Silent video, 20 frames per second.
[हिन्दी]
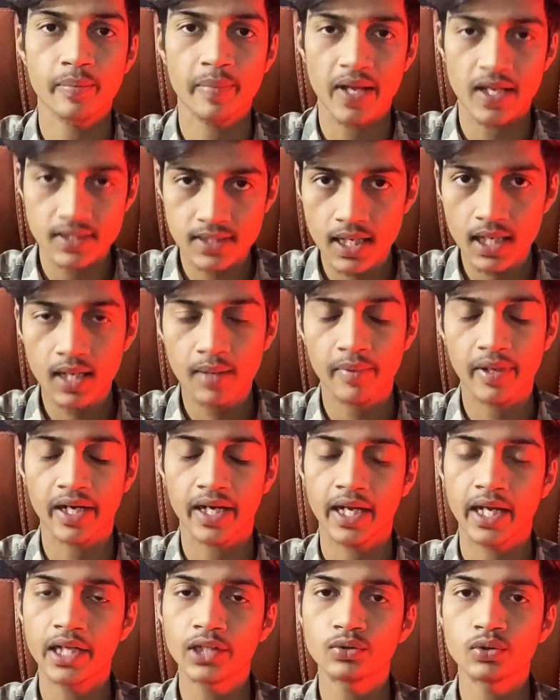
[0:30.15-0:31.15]
पैसा कमाना
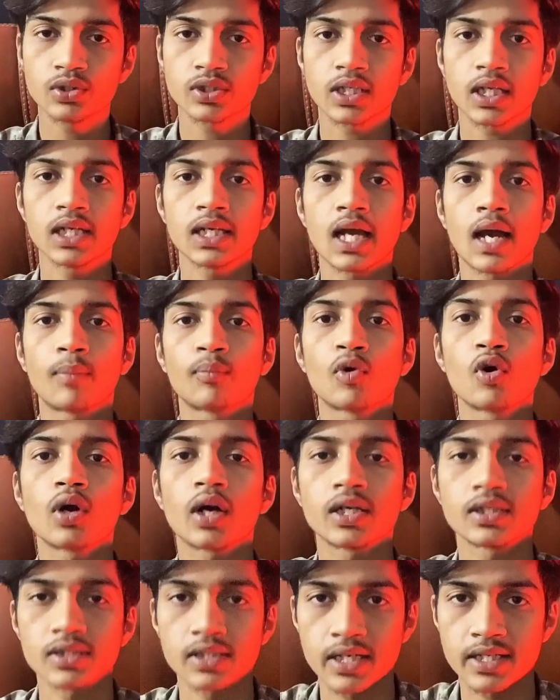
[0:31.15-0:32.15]
है तो इसके लिए आपको
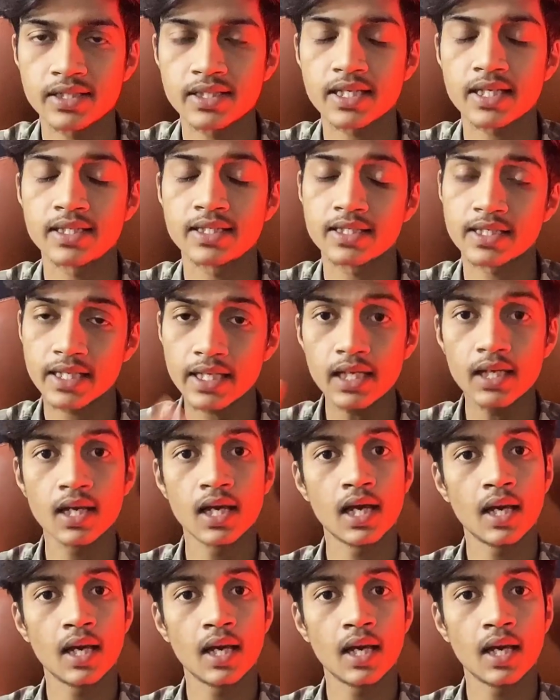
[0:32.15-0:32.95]
कंसिस्टेंसी